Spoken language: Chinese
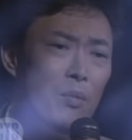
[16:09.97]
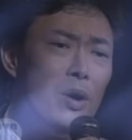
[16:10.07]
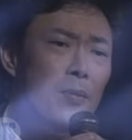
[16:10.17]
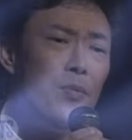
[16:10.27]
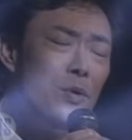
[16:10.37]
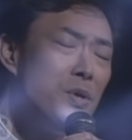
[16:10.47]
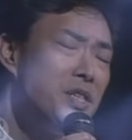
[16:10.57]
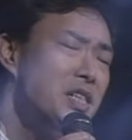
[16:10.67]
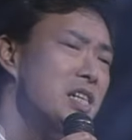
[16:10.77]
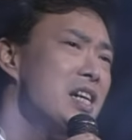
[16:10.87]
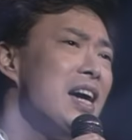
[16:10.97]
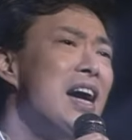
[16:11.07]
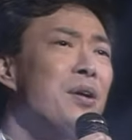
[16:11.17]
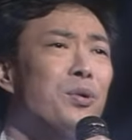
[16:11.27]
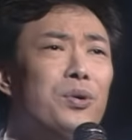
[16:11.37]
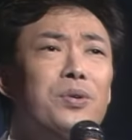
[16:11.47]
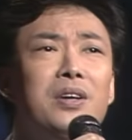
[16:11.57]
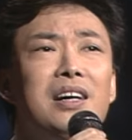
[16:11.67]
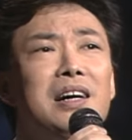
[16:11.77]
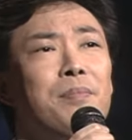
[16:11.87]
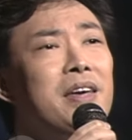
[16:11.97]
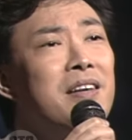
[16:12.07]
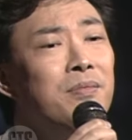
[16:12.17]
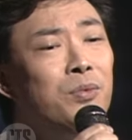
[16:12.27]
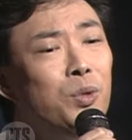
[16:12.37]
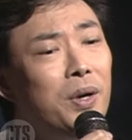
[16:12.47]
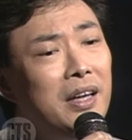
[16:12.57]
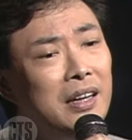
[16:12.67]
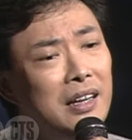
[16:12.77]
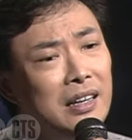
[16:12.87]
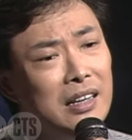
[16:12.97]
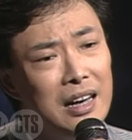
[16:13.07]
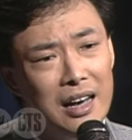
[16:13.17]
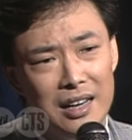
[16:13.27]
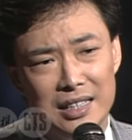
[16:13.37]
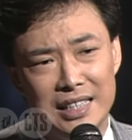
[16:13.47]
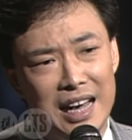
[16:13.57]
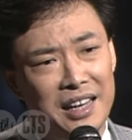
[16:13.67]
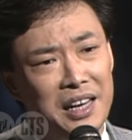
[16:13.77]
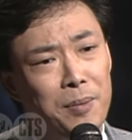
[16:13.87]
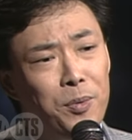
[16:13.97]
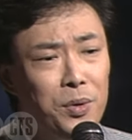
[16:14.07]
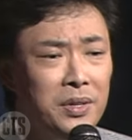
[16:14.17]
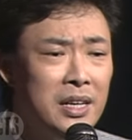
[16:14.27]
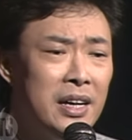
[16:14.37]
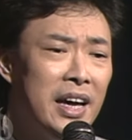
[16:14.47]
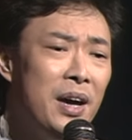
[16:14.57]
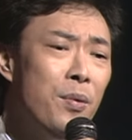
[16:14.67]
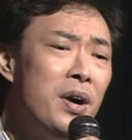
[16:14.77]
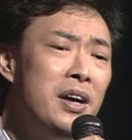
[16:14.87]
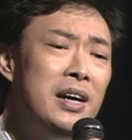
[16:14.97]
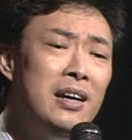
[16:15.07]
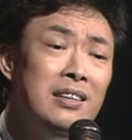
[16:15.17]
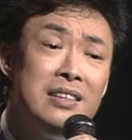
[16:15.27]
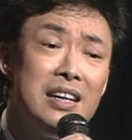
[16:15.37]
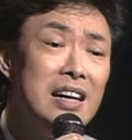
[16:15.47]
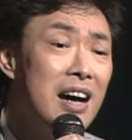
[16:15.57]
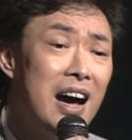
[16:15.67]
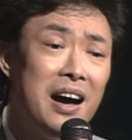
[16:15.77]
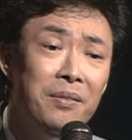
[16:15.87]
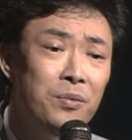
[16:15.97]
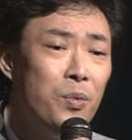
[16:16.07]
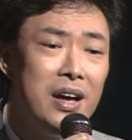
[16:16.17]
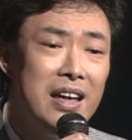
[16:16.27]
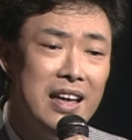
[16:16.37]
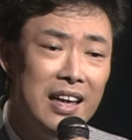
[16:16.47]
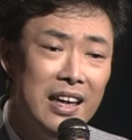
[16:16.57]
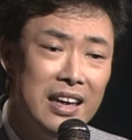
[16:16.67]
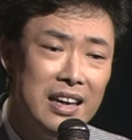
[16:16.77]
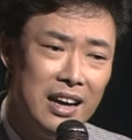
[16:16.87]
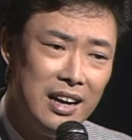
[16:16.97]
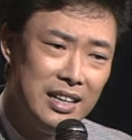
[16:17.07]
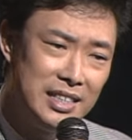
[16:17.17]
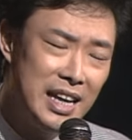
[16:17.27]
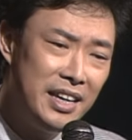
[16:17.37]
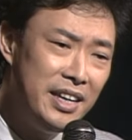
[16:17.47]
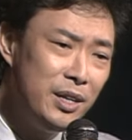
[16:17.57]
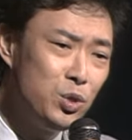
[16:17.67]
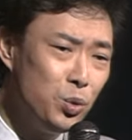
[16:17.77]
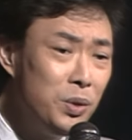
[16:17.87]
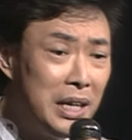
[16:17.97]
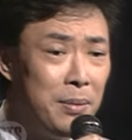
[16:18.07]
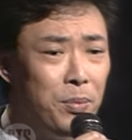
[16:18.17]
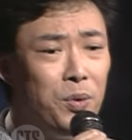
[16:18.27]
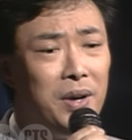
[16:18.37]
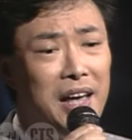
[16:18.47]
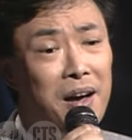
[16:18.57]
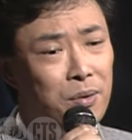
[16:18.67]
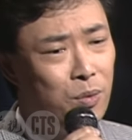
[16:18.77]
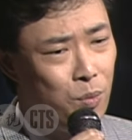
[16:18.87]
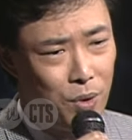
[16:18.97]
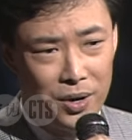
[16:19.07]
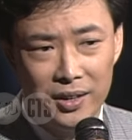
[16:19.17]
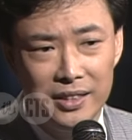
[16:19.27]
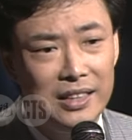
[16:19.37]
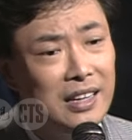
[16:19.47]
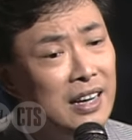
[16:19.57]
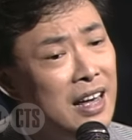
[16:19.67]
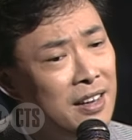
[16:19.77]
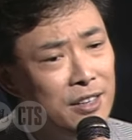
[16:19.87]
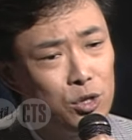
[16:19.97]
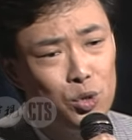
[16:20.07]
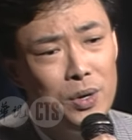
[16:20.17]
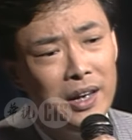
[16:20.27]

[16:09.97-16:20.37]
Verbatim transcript: 我不知该如何面对，再也不能给我任何安慰，再也阻挡不了我的泪水。